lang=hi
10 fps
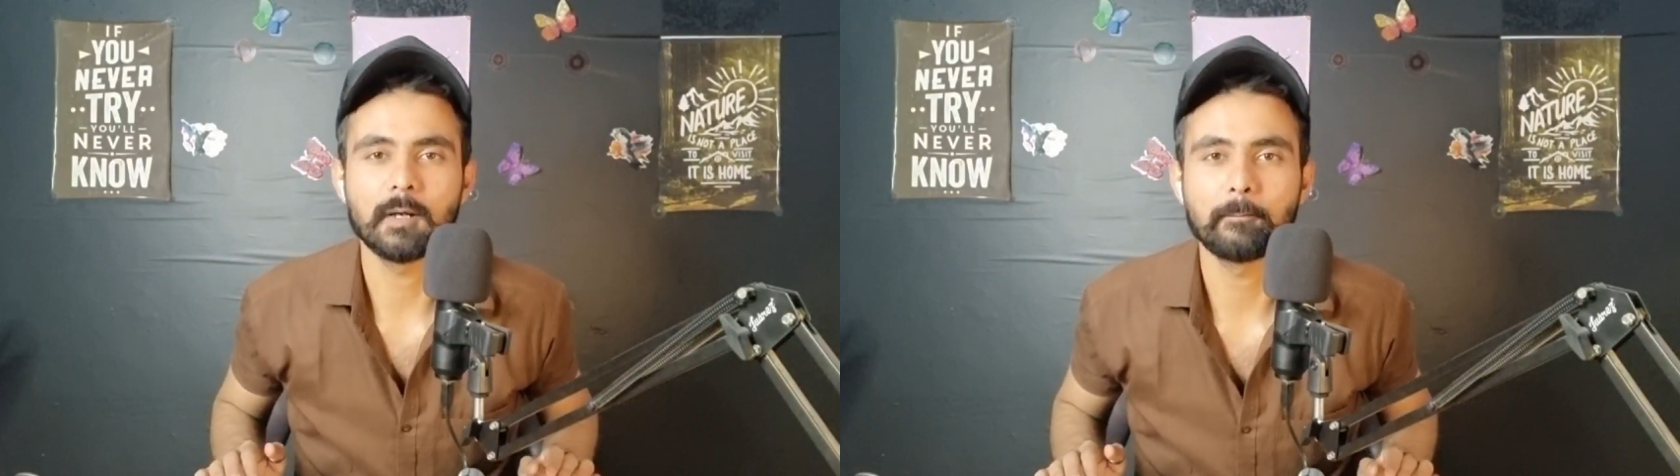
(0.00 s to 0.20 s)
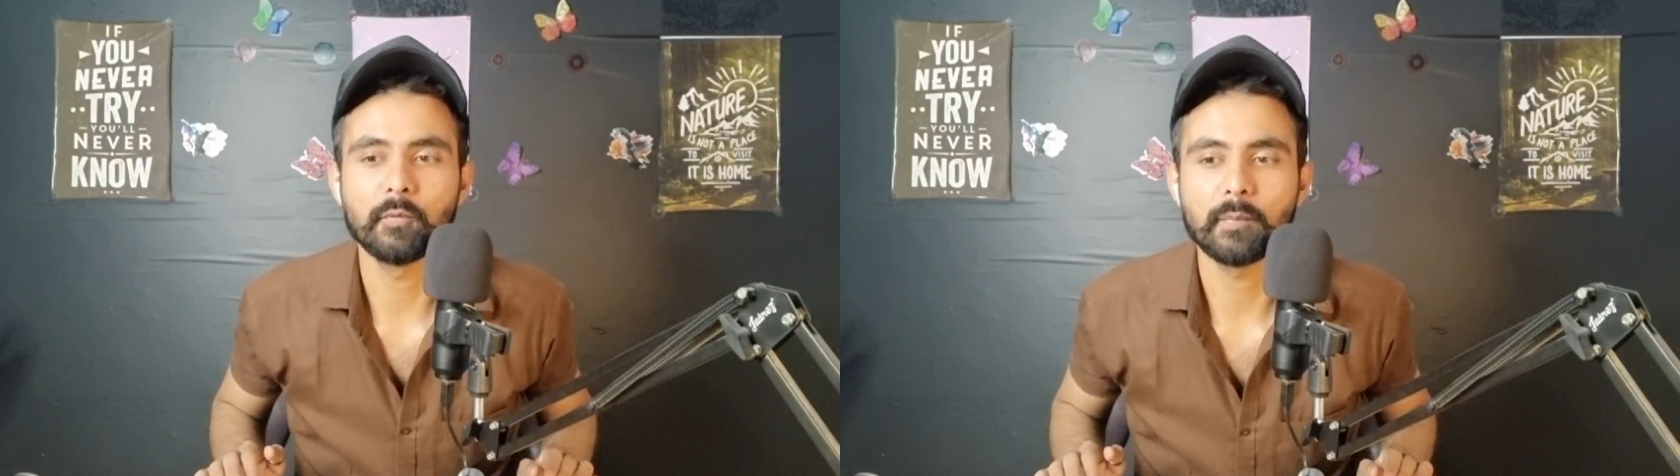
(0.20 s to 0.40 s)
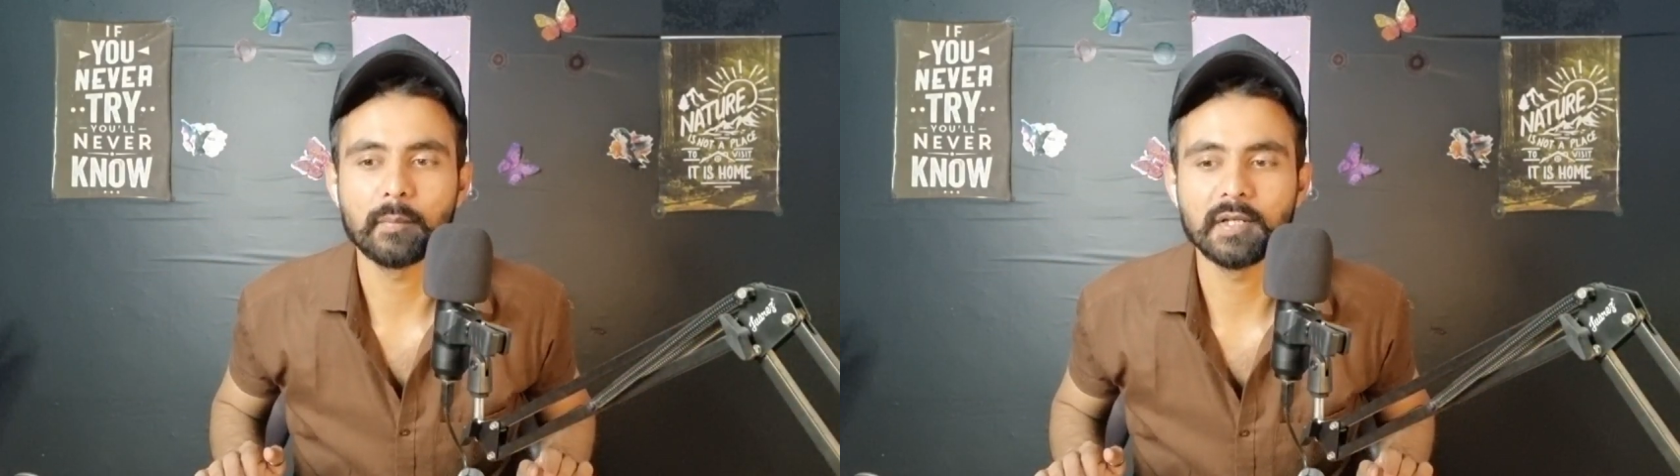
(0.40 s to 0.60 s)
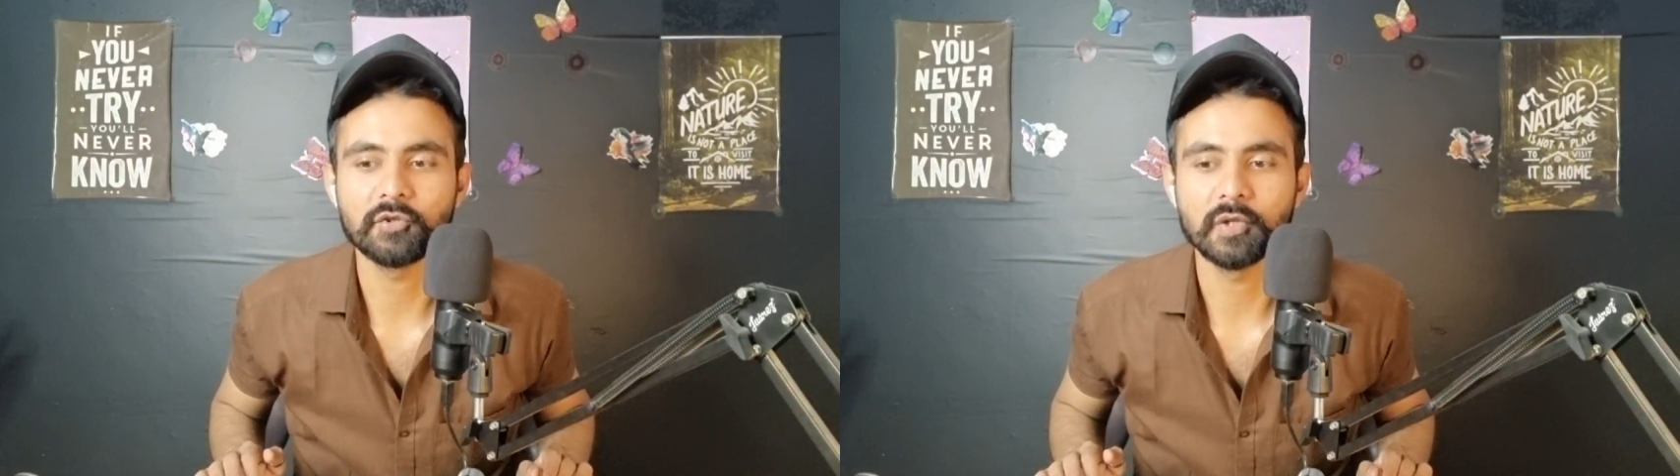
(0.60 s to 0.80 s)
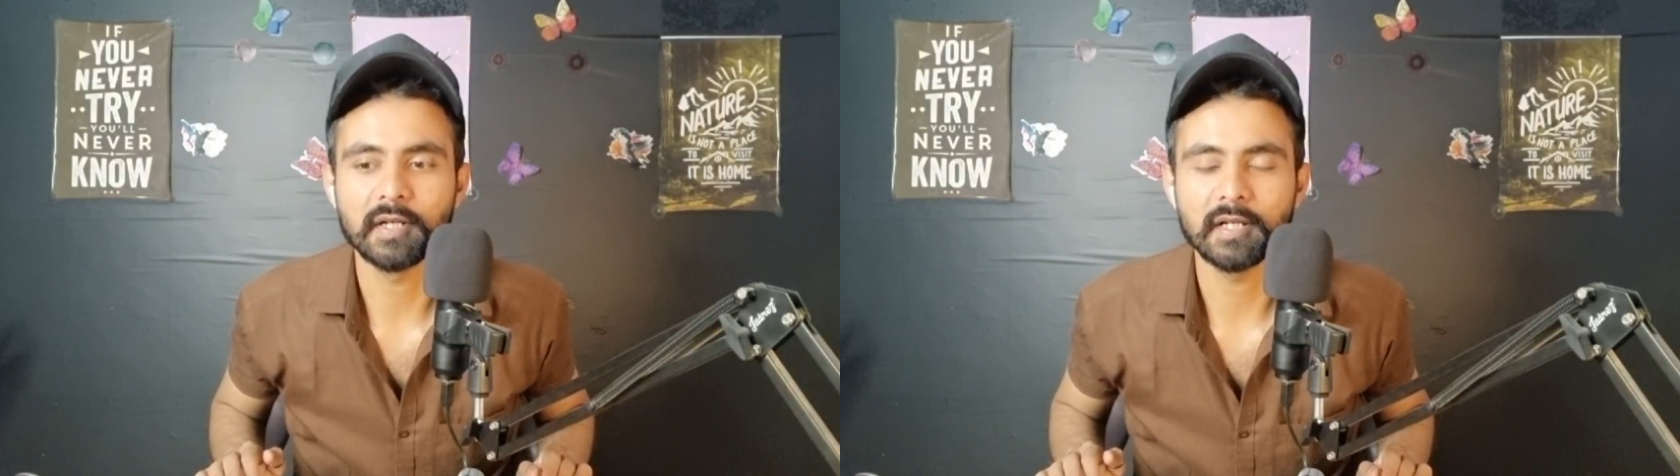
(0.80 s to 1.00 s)
वो पब्लिक
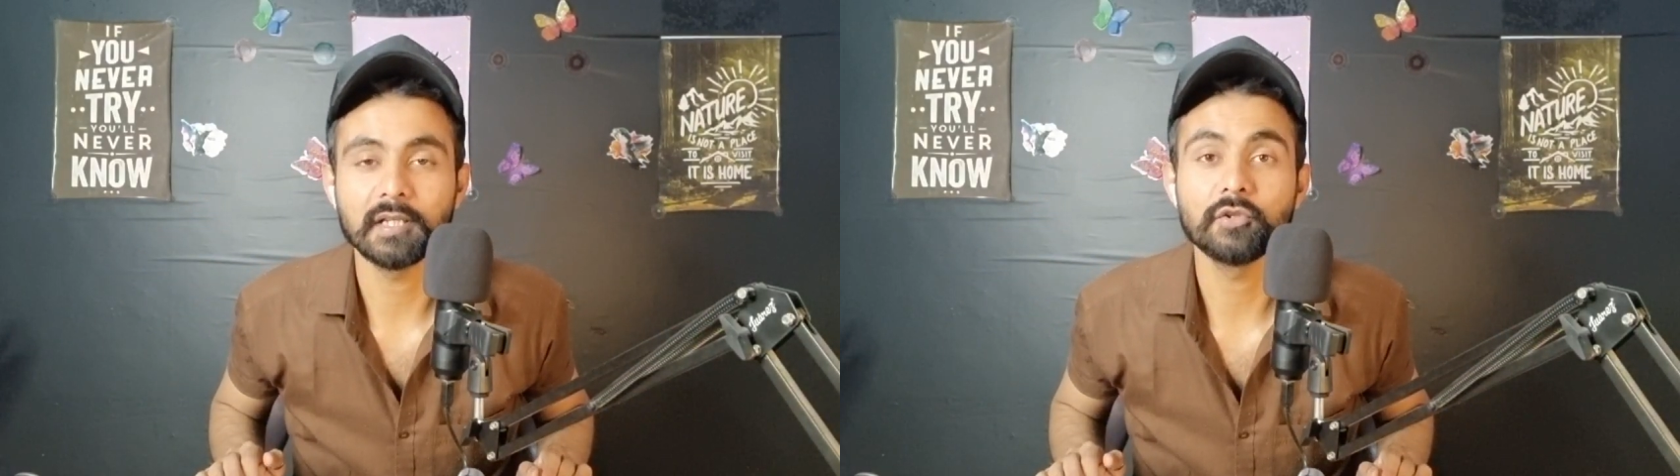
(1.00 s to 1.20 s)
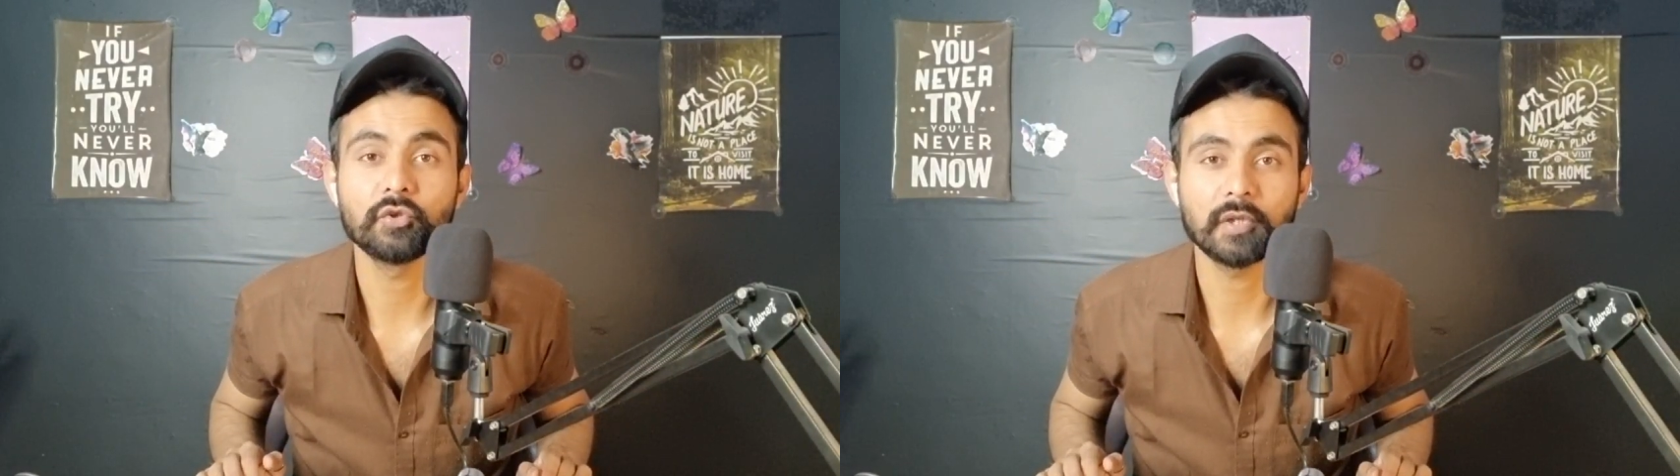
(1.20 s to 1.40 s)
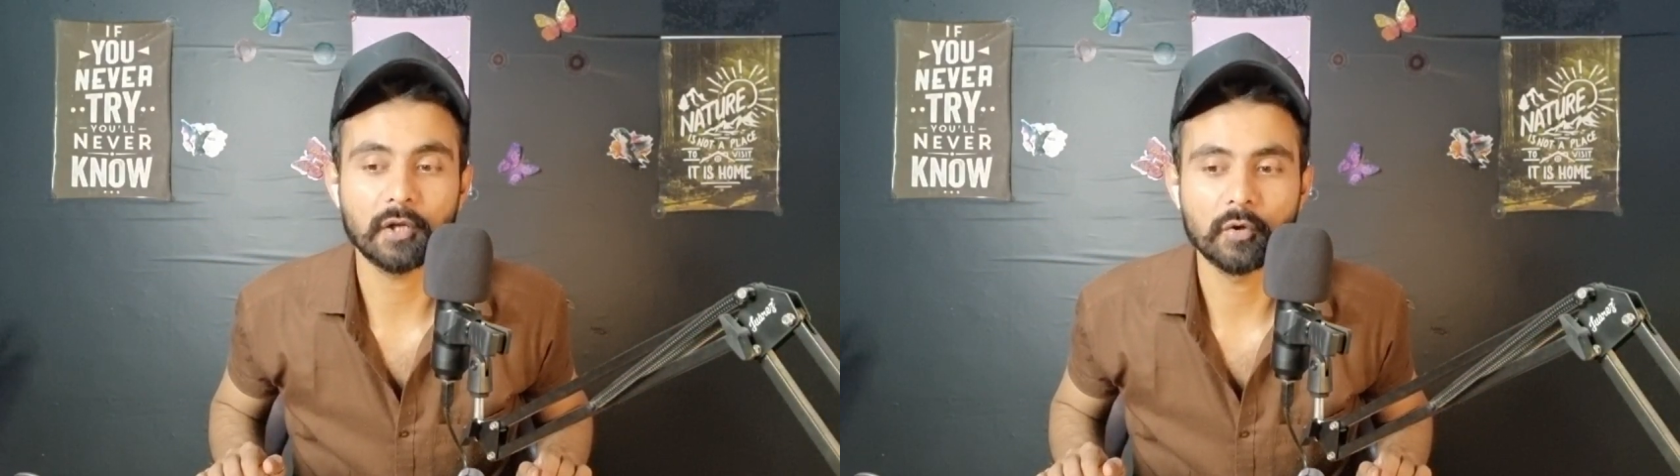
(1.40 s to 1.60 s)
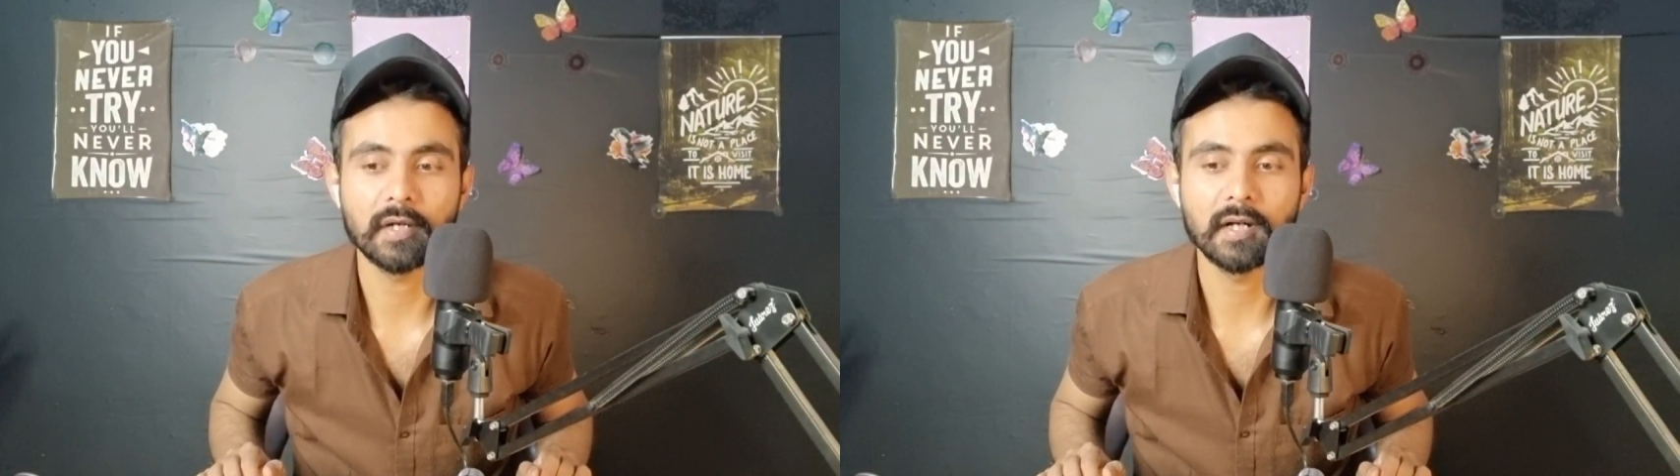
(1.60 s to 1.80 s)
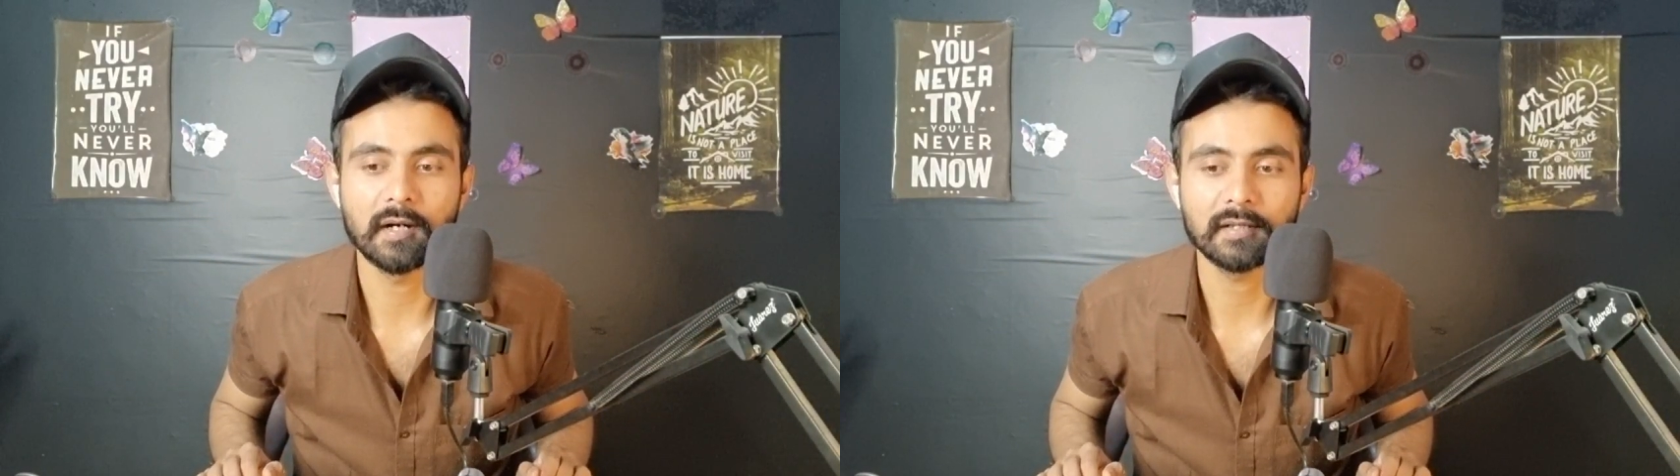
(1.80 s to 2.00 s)
जो लेटी थी जो सिक्योरिटी
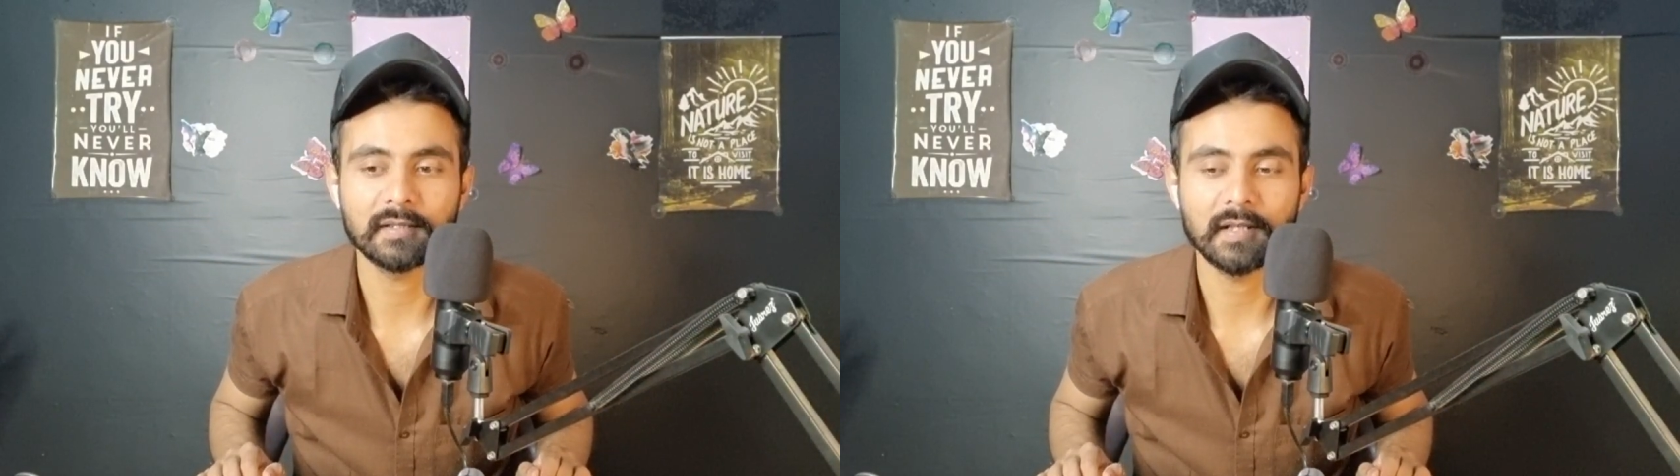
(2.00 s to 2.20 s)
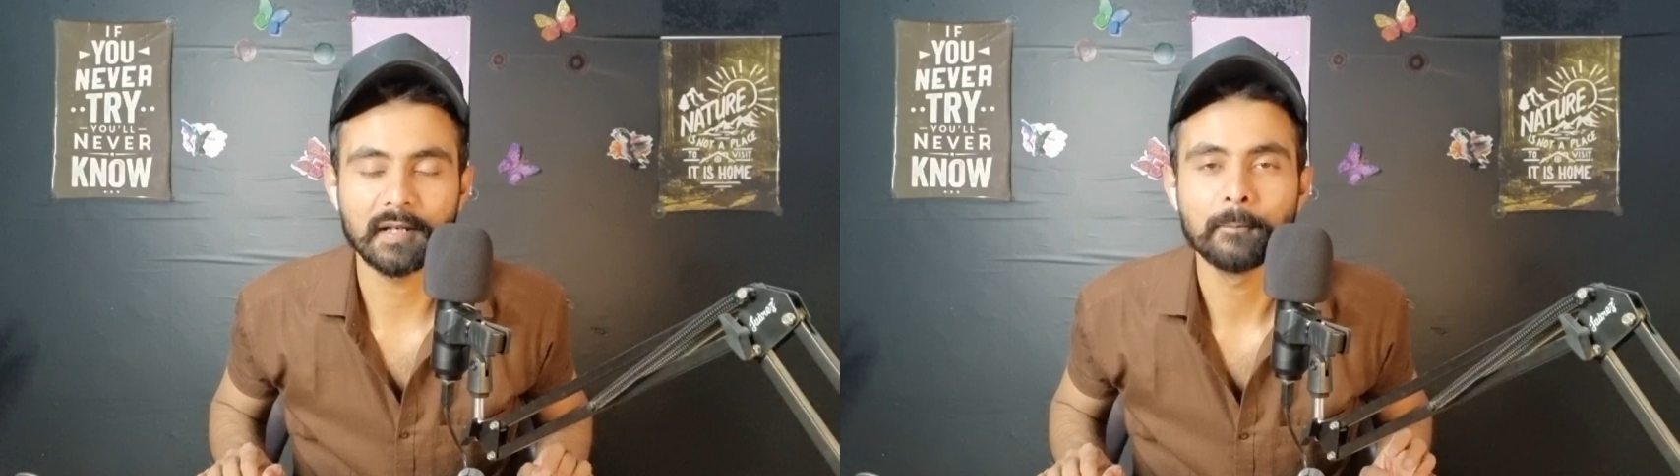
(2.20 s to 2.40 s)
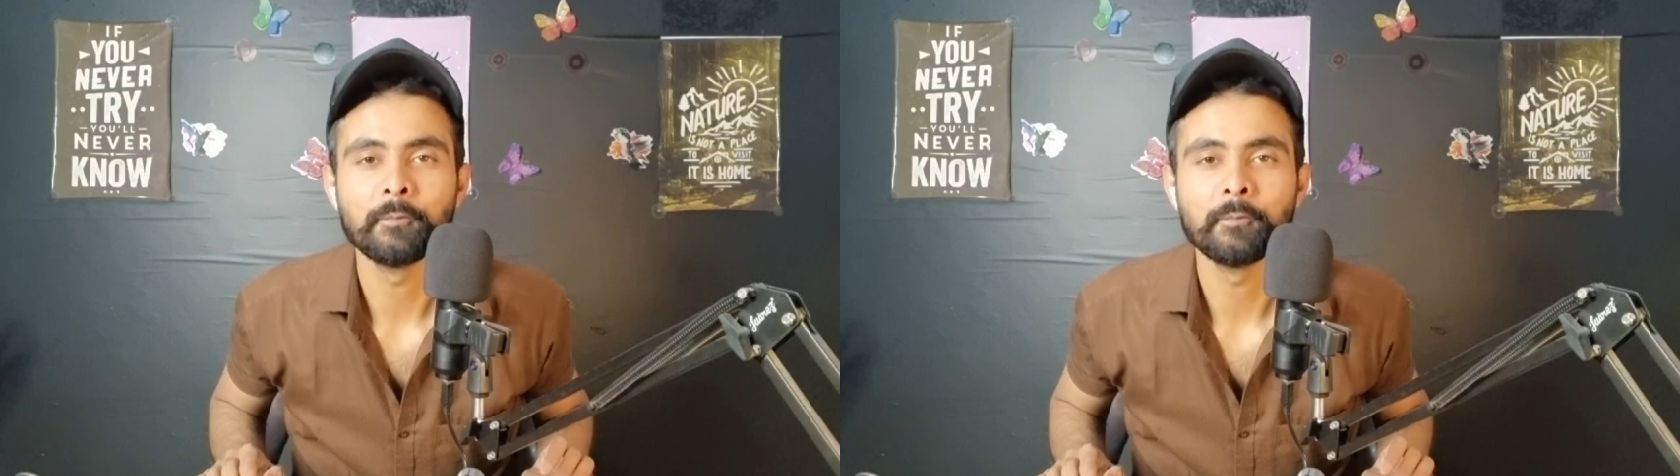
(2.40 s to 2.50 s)
गार्ड्स थे